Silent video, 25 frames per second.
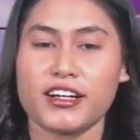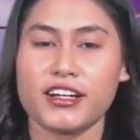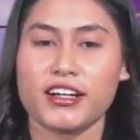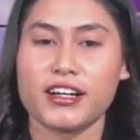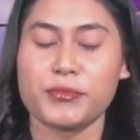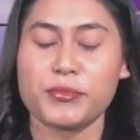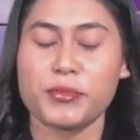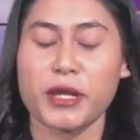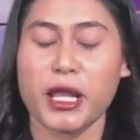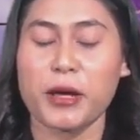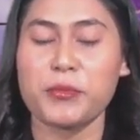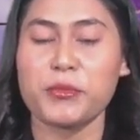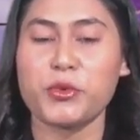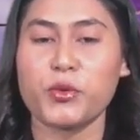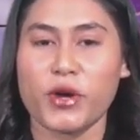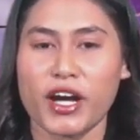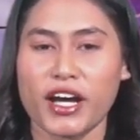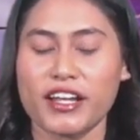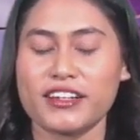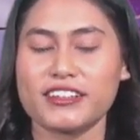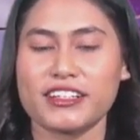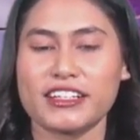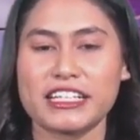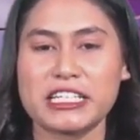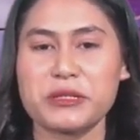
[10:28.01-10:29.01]
pelabuhan
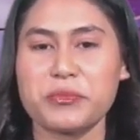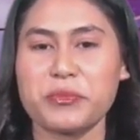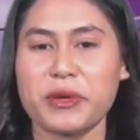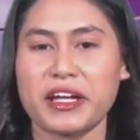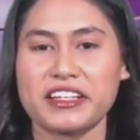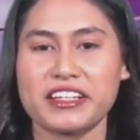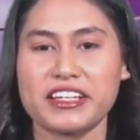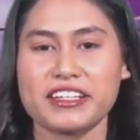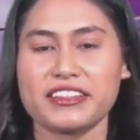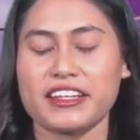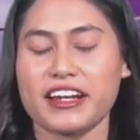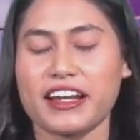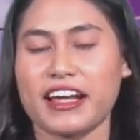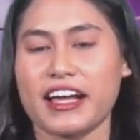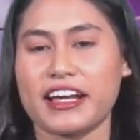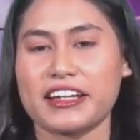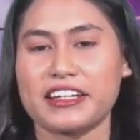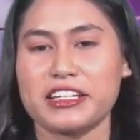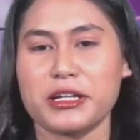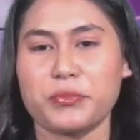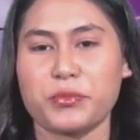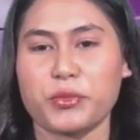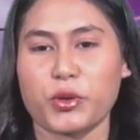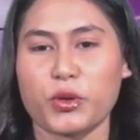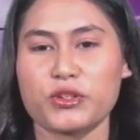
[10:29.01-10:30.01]
kedepannya
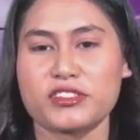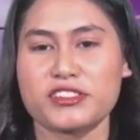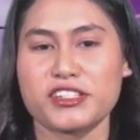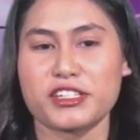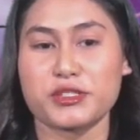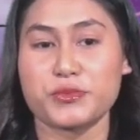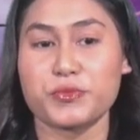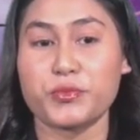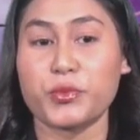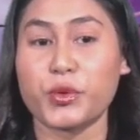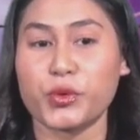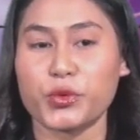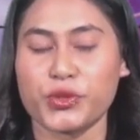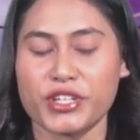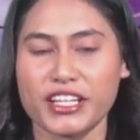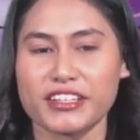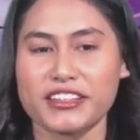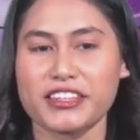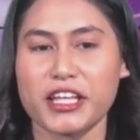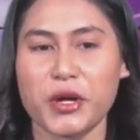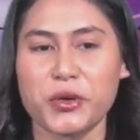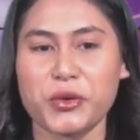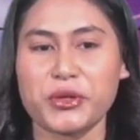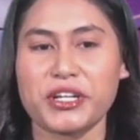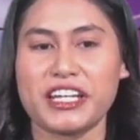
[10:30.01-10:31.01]
terhadap proses mudik
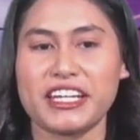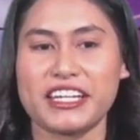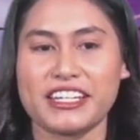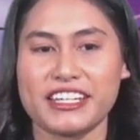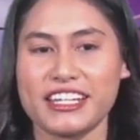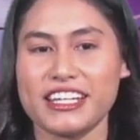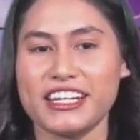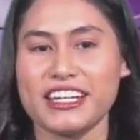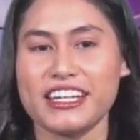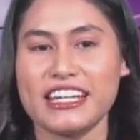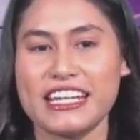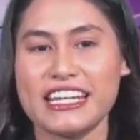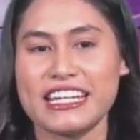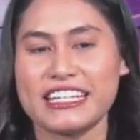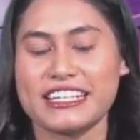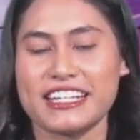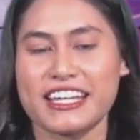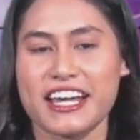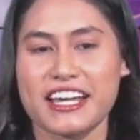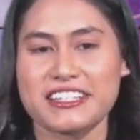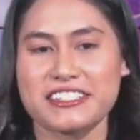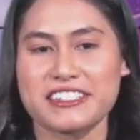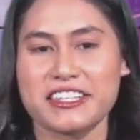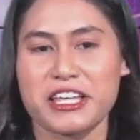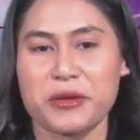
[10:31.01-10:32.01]
tahun ini di
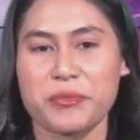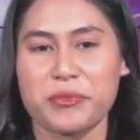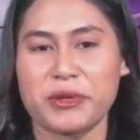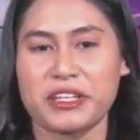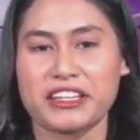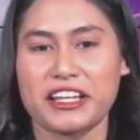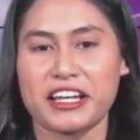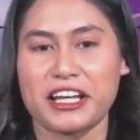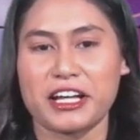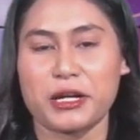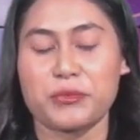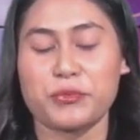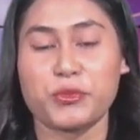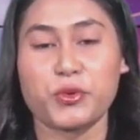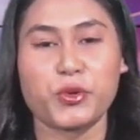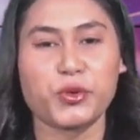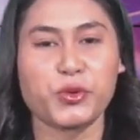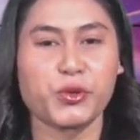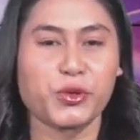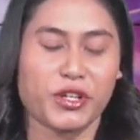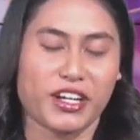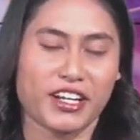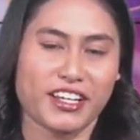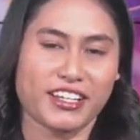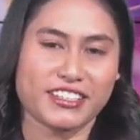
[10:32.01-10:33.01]
ASDP Telaga
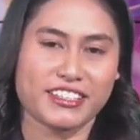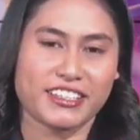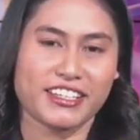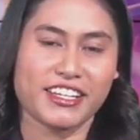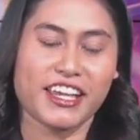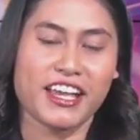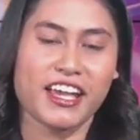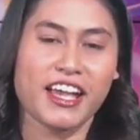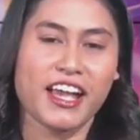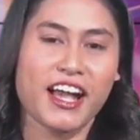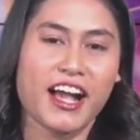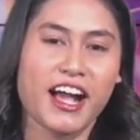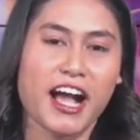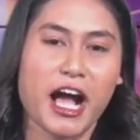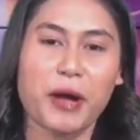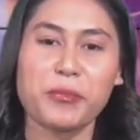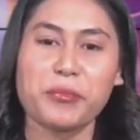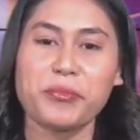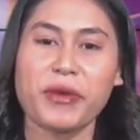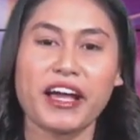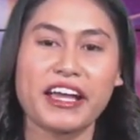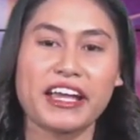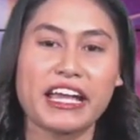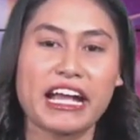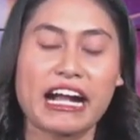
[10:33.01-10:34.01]
Punggur Jadi apa
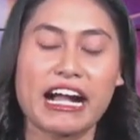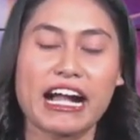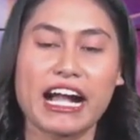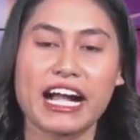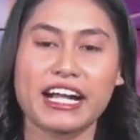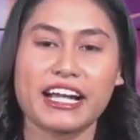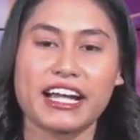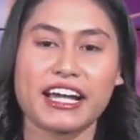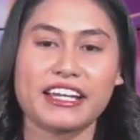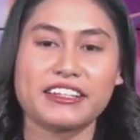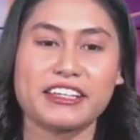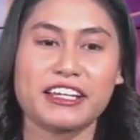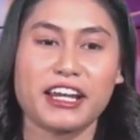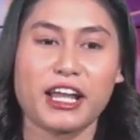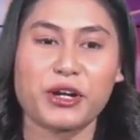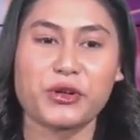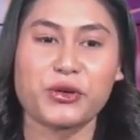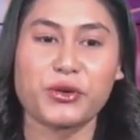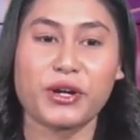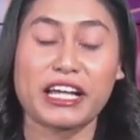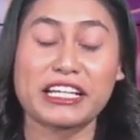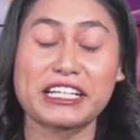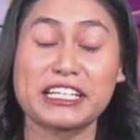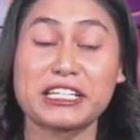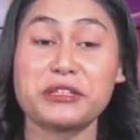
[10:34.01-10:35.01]
yang akan
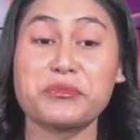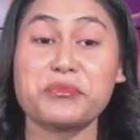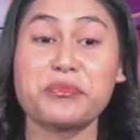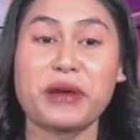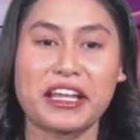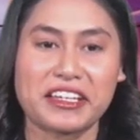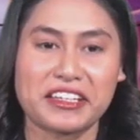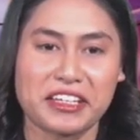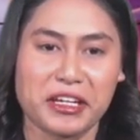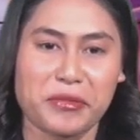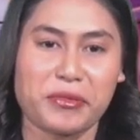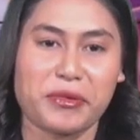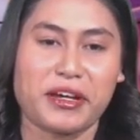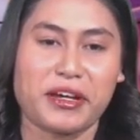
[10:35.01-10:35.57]
dilakukan kedepannya, Pak?